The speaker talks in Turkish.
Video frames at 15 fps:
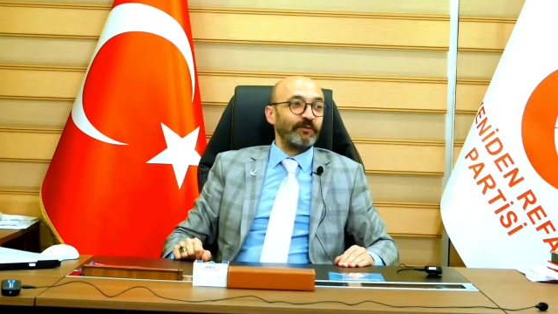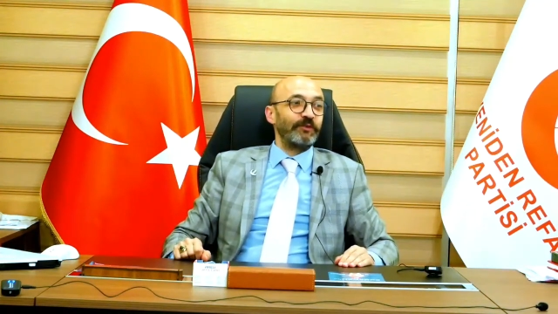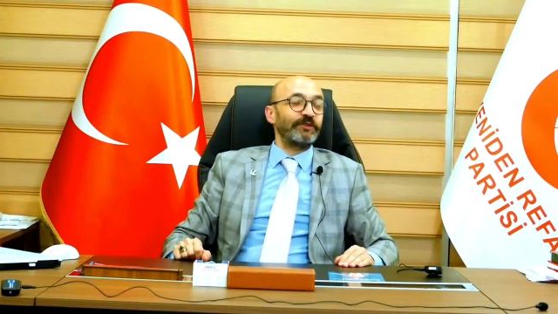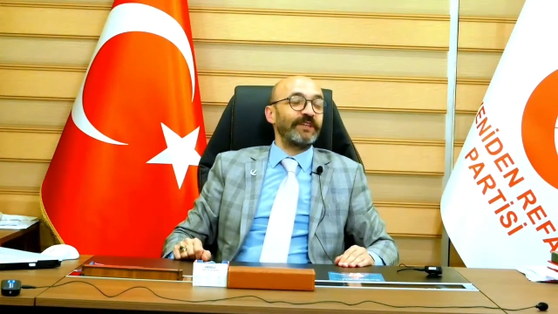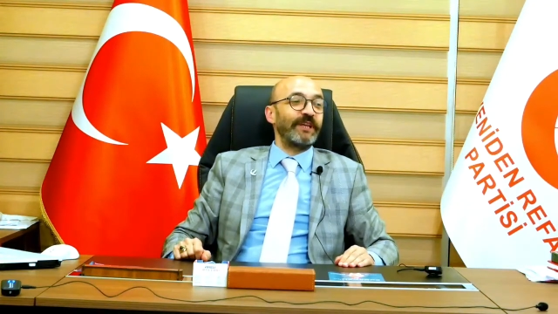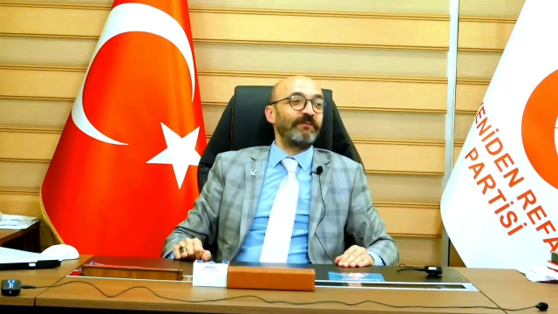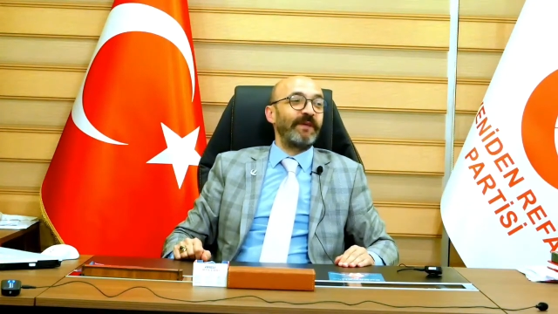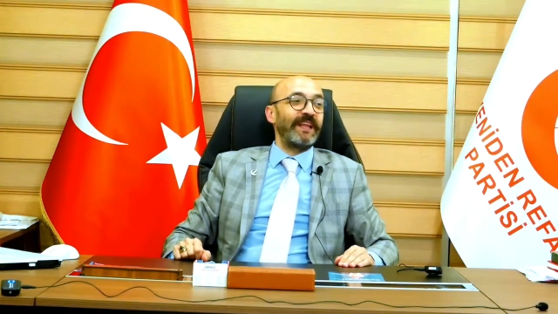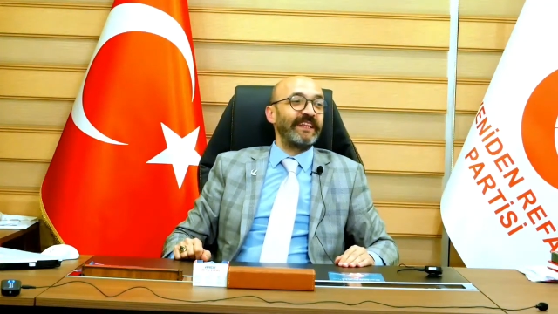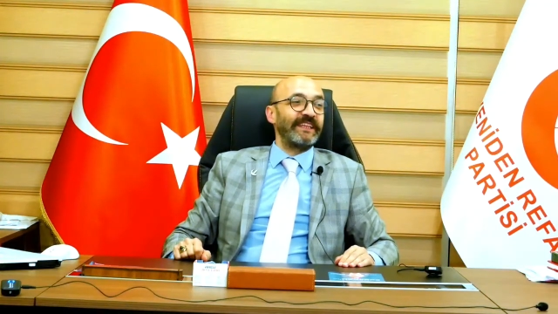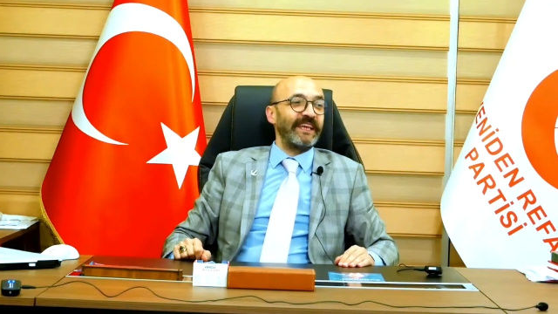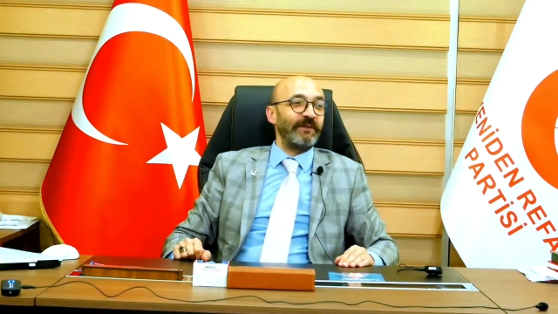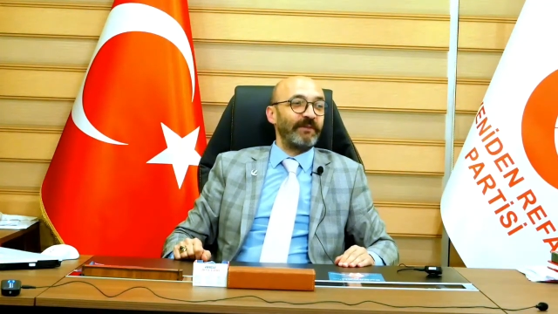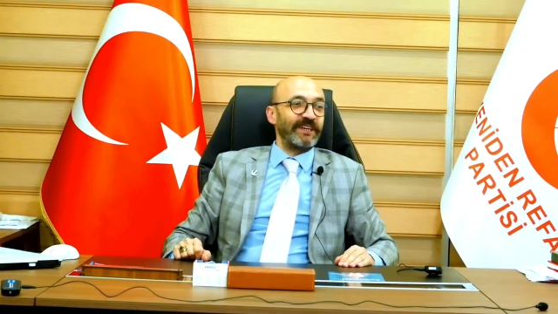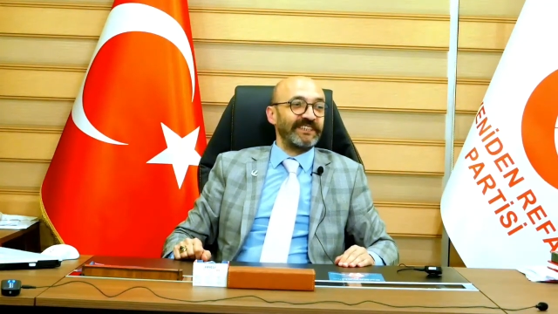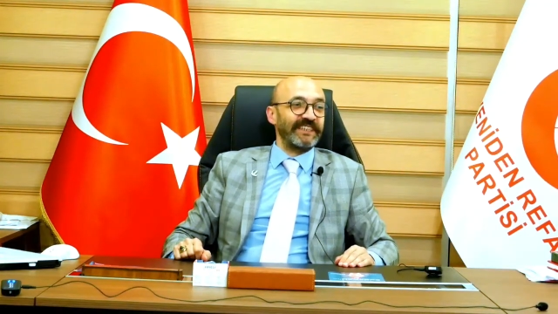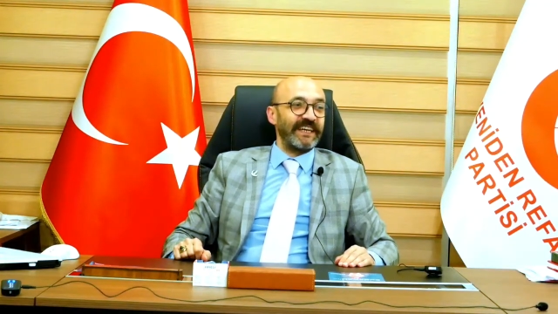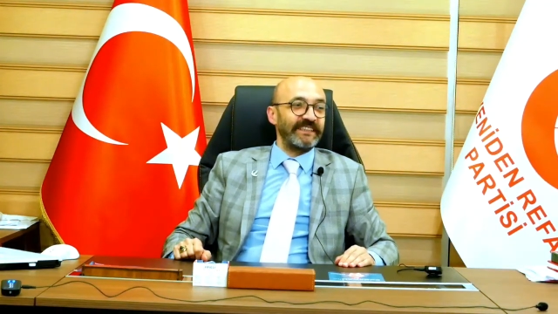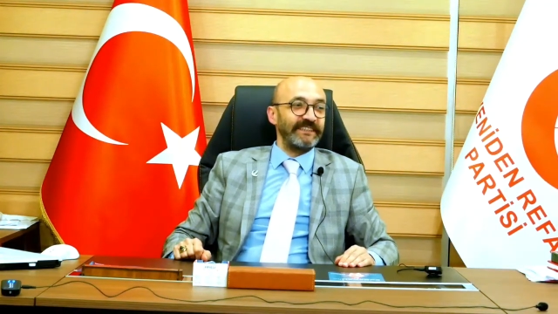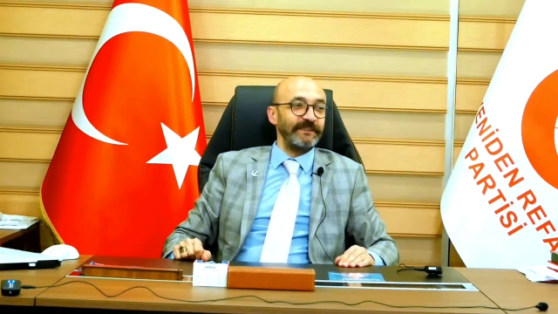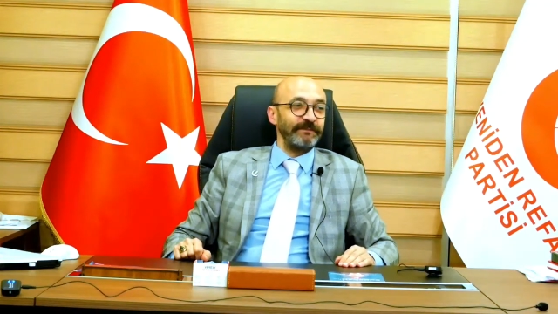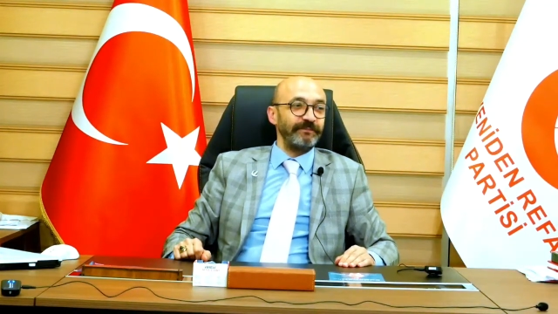Büyükşehir Belediye
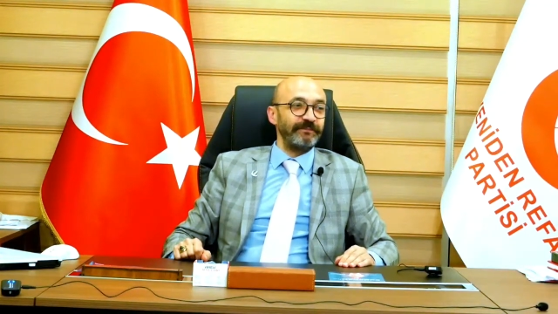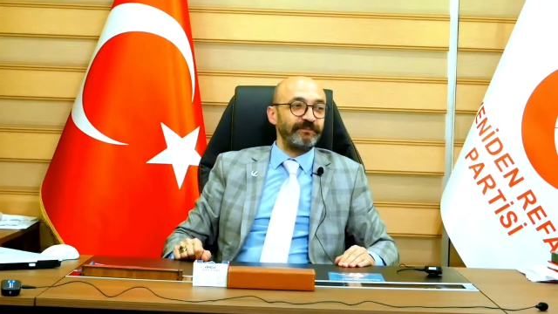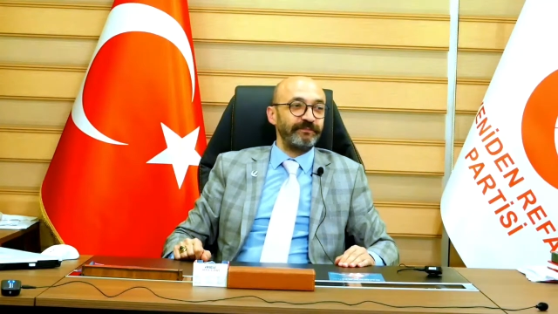Başkanı